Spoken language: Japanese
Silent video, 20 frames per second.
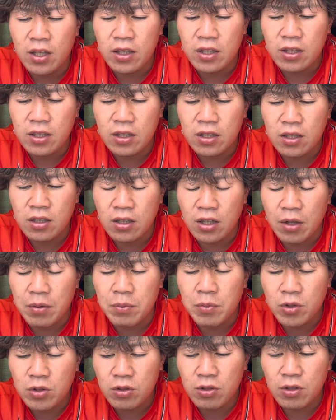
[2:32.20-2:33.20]
だけどね、
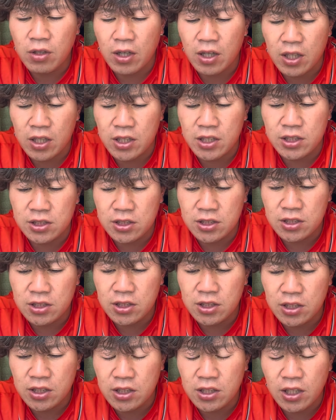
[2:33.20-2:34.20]
もっとなんかきっち
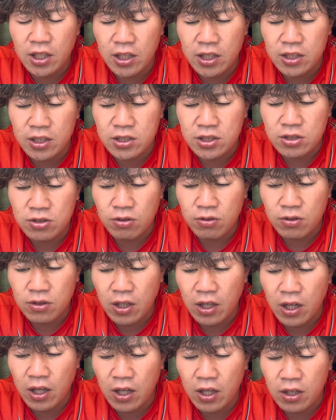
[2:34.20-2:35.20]
り、えー、しとっ
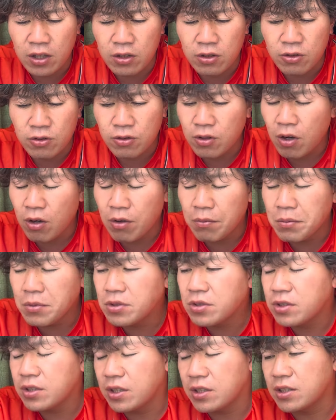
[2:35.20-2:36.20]
たらとか思う
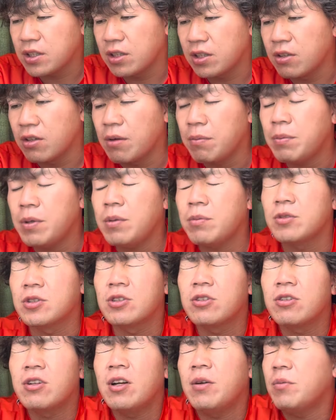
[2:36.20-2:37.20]
んですけど、やっぱりもう
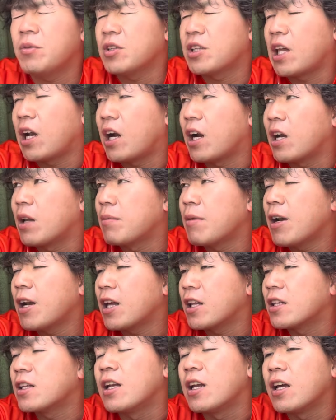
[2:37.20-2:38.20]
それはもうたらればな
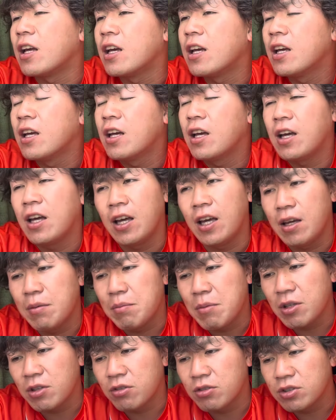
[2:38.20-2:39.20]
んでね、えー、
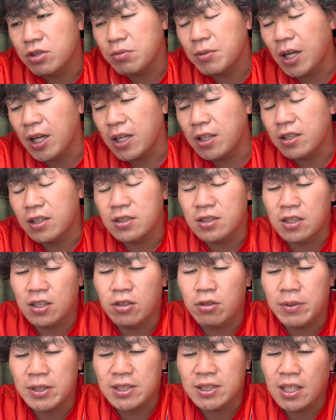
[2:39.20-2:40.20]
まあどうしようもないんですけ
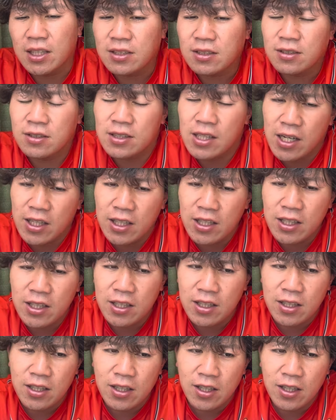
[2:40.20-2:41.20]
ど、まさすが
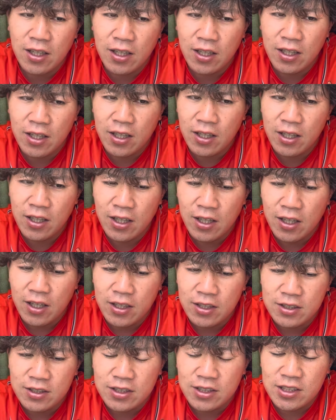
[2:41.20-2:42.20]
に、
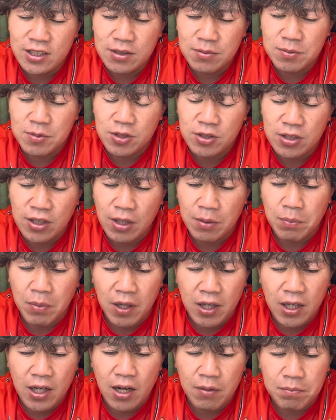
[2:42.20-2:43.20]
チームとしてやっぱ
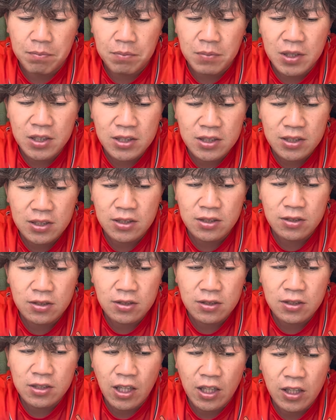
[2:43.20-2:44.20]
エラー
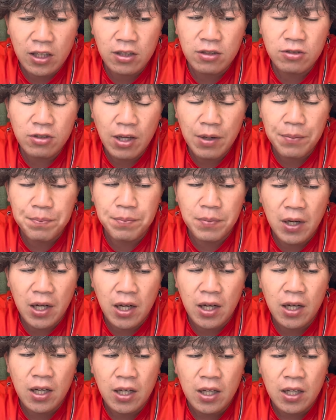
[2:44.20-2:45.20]
3つされるとやっぱ、
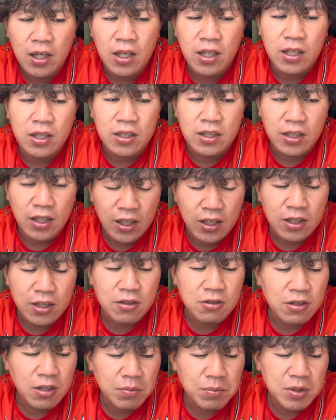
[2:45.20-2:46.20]
ね、い
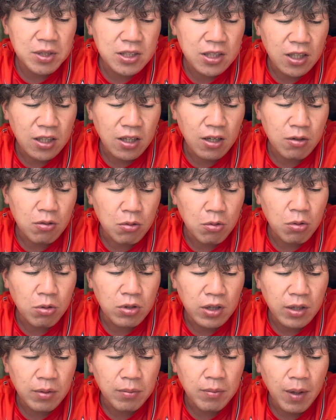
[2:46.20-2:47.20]
くらピッチャーがこう
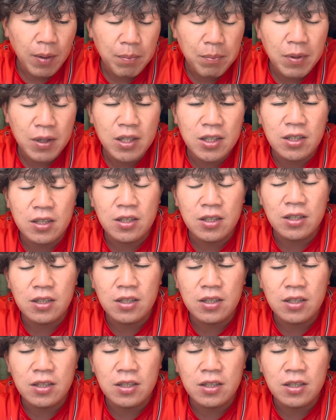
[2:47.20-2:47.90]
掘ってもやっぱり、